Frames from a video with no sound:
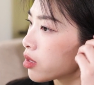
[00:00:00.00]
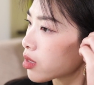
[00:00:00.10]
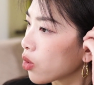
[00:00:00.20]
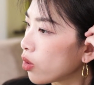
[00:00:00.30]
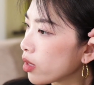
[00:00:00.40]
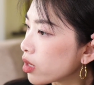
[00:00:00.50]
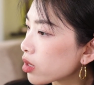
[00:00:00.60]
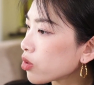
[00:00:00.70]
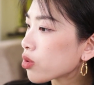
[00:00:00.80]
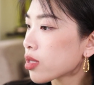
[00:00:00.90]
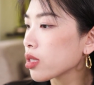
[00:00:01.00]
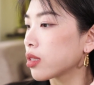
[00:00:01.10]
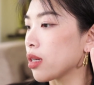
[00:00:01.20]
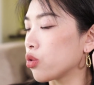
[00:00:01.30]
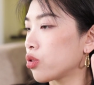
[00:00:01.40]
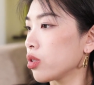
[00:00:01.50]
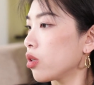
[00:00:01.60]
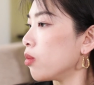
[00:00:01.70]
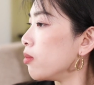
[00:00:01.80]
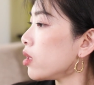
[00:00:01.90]
在我脸上就四个小时以
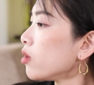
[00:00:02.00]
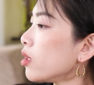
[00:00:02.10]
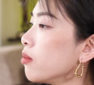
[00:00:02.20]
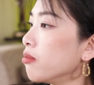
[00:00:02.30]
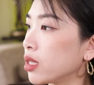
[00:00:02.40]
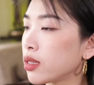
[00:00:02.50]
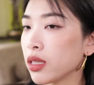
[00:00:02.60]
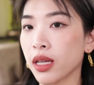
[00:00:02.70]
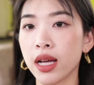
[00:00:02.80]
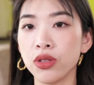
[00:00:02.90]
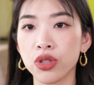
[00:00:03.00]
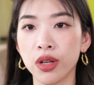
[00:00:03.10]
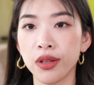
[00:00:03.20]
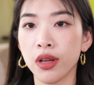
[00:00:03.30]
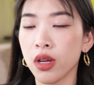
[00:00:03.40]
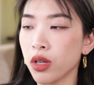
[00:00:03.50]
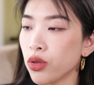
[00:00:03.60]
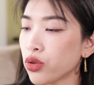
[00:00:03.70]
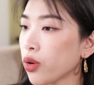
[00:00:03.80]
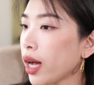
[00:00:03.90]
后，没有很明显的暗沉，
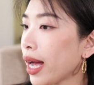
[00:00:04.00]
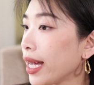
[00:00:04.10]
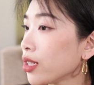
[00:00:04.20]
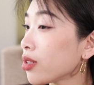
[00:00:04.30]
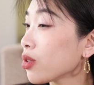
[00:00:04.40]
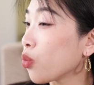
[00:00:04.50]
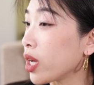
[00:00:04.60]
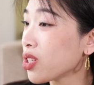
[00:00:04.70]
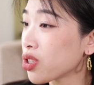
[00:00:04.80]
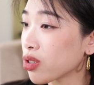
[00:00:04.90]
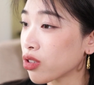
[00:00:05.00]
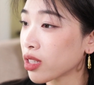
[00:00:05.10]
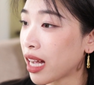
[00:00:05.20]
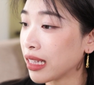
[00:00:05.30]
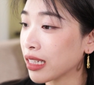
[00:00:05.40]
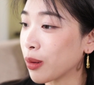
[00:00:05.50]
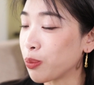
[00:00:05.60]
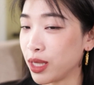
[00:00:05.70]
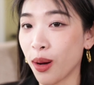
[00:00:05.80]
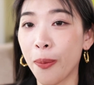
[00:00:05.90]
就还是维持着它那个
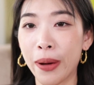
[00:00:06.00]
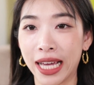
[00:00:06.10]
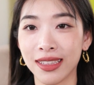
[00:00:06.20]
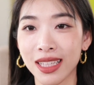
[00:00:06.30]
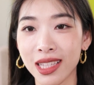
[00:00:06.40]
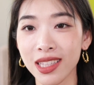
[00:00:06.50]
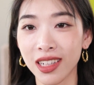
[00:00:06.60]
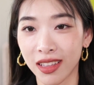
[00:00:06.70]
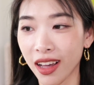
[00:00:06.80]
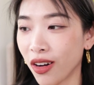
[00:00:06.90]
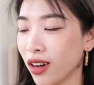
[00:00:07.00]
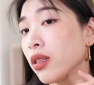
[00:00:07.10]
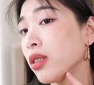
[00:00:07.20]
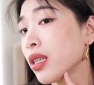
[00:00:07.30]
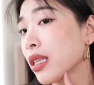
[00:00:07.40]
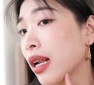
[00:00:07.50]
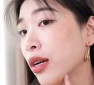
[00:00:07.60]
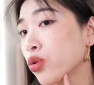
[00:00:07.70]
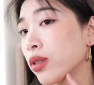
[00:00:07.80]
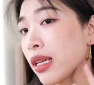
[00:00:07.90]
比较白的色调。可能现在
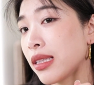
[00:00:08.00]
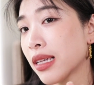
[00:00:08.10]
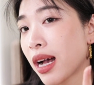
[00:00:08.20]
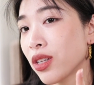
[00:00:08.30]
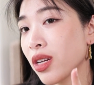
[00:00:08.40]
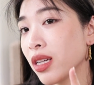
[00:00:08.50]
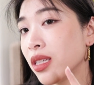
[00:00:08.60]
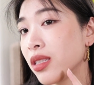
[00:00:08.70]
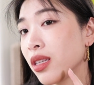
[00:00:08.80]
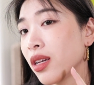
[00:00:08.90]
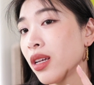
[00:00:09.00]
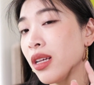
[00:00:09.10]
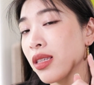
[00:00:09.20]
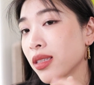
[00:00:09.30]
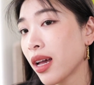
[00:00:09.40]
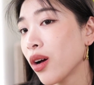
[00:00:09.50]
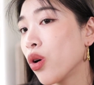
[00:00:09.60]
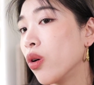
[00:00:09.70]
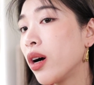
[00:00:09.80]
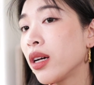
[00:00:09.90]
来说，再加上一些腮
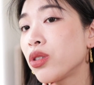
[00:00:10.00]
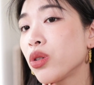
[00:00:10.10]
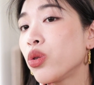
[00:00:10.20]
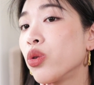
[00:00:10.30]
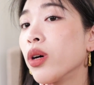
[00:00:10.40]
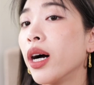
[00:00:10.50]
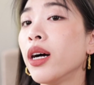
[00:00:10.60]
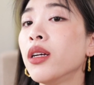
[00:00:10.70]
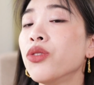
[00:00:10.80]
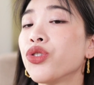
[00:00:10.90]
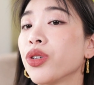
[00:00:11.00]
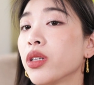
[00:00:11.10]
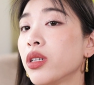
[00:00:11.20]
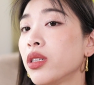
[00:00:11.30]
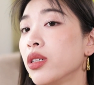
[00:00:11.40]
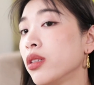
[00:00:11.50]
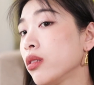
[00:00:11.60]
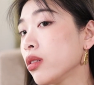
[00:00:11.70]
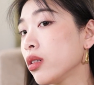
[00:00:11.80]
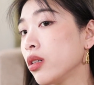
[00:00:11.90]
红啊、修容啊，整个
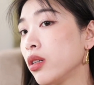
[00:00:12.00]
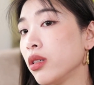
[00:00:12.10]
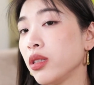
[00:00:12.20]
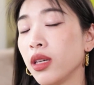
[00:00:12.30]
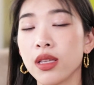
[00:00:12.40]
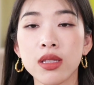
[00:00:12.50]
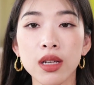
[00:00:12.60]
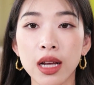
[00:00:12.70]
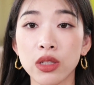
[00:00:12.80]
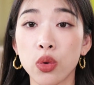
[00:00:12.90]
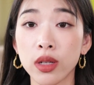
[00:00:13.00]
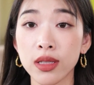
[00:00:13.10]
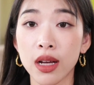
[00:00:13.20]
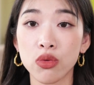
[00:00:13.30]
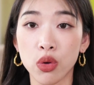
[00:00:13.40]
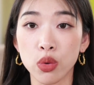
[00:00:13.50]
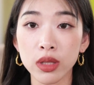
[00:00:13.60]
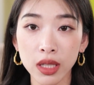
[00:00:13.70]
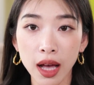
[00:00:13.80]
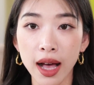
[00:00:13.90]
人的颜色看起来会更加融
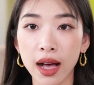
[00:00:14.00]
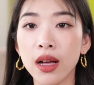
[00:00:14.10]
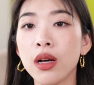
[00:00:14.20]
洽，